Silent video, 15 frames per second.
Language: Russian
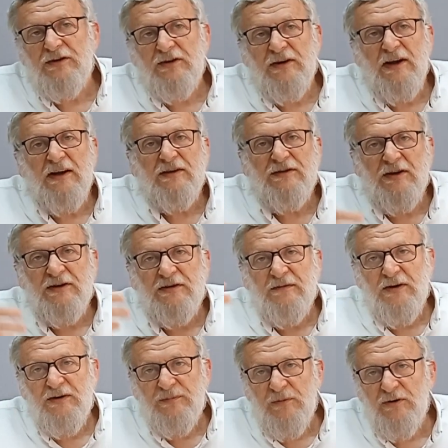расширяет наши
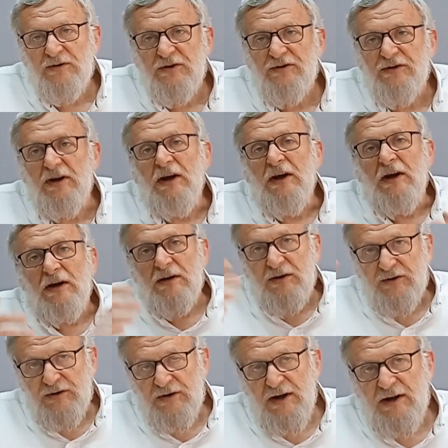возможности,
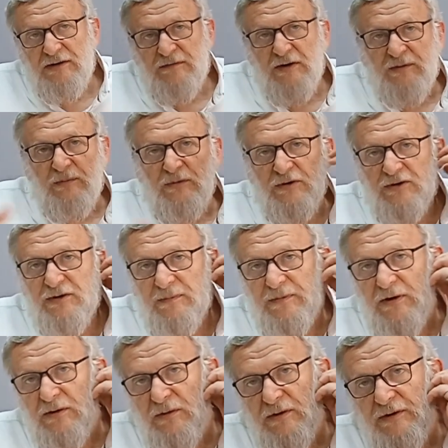расширяет возможности
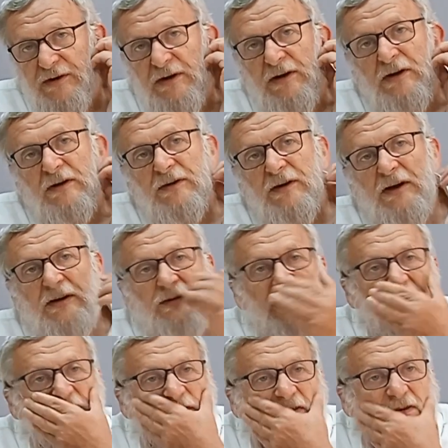природы, да,
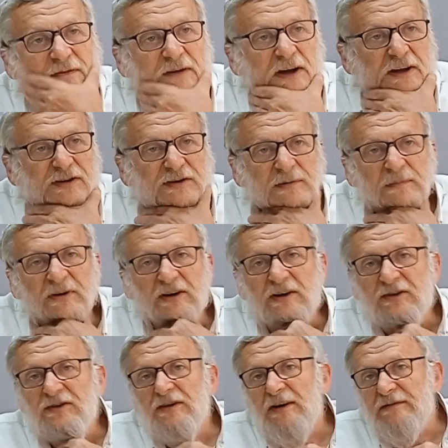то, что называется
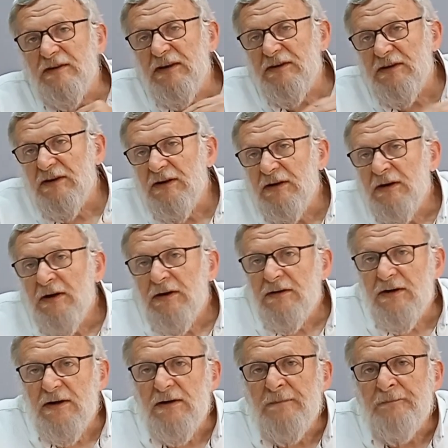благословение,
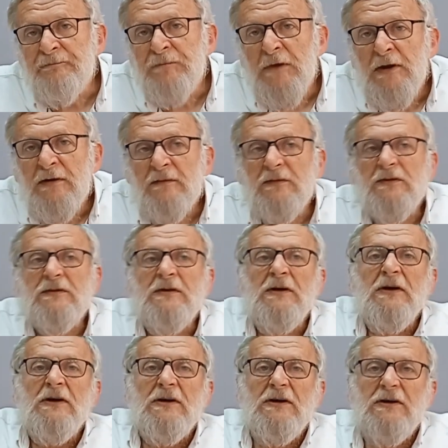да, вот,
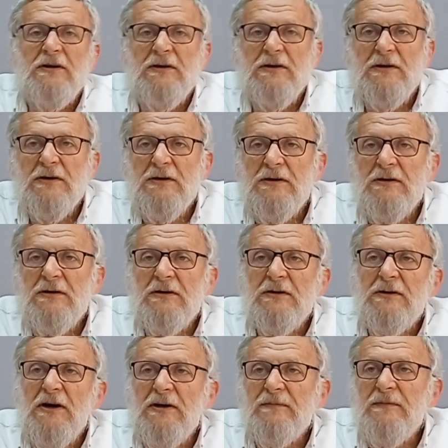и
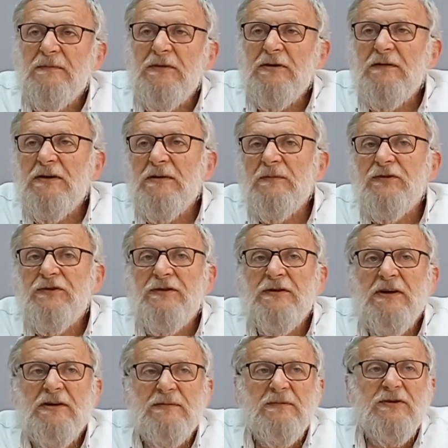э, как бы мы говорим о
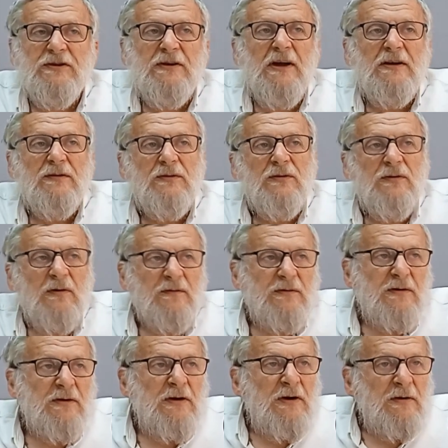соединении
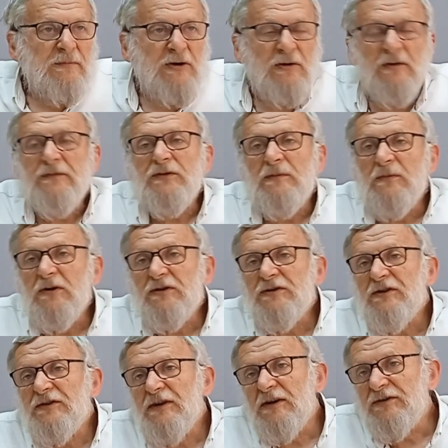материально-духовного миров. Но
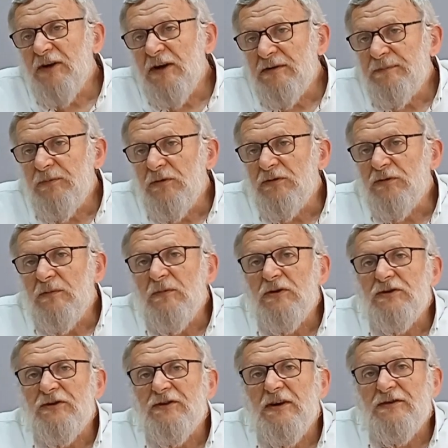можно сказать по, но
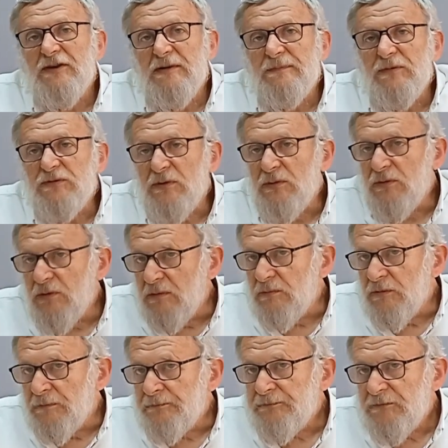можно сказать
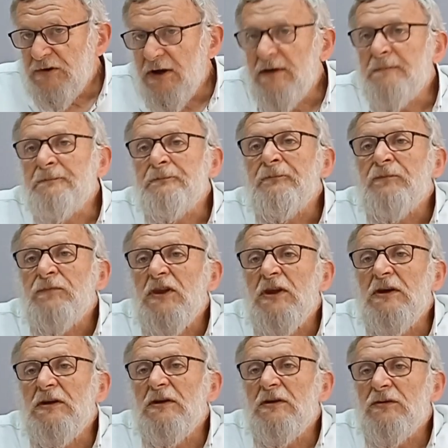по-другому, да,
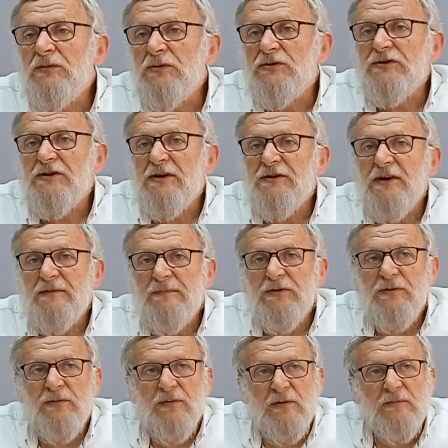и нужно сказать
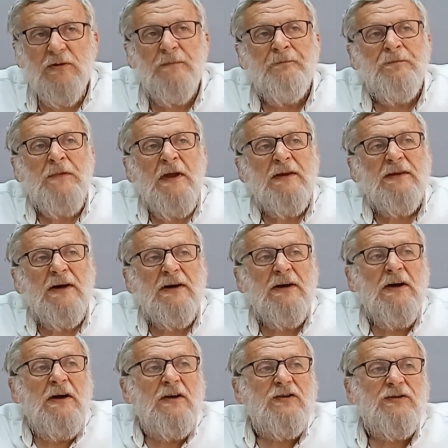по-другому, да,
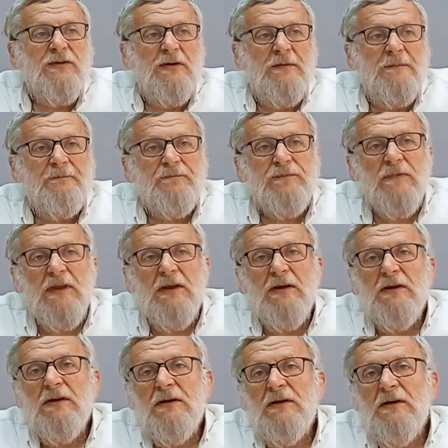что
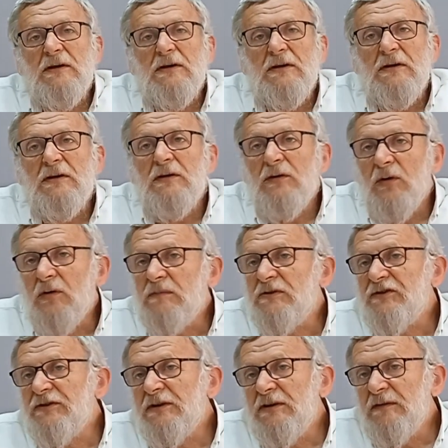не, э,
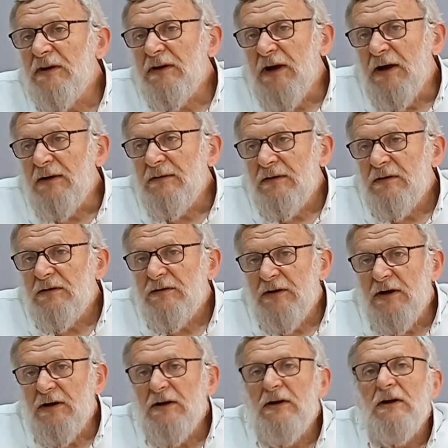образно говоря,
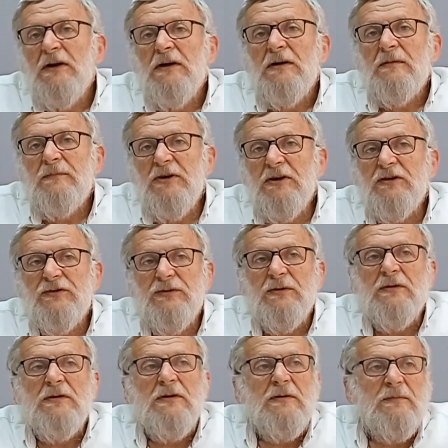да,
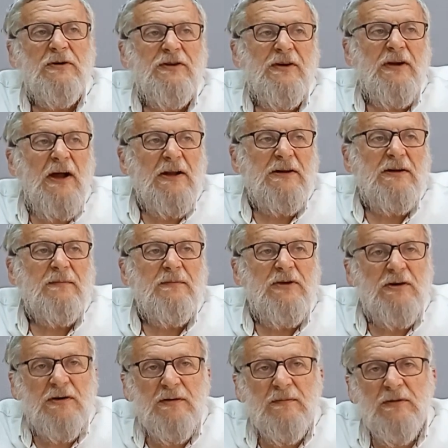между материальным
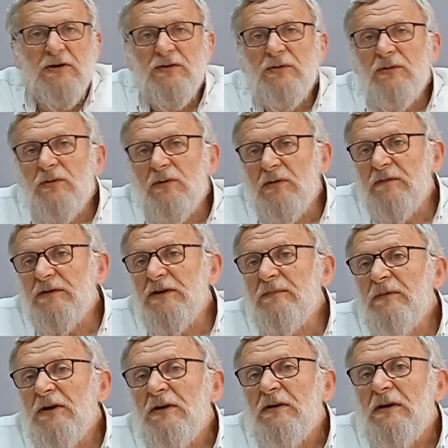миром и
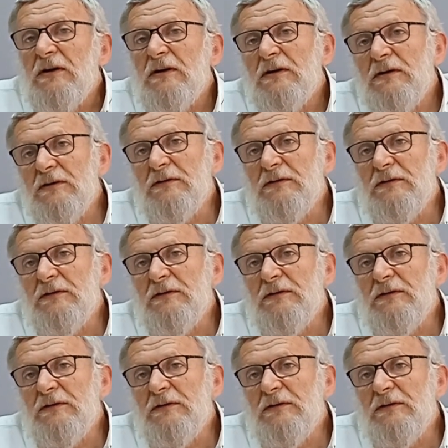духовным э,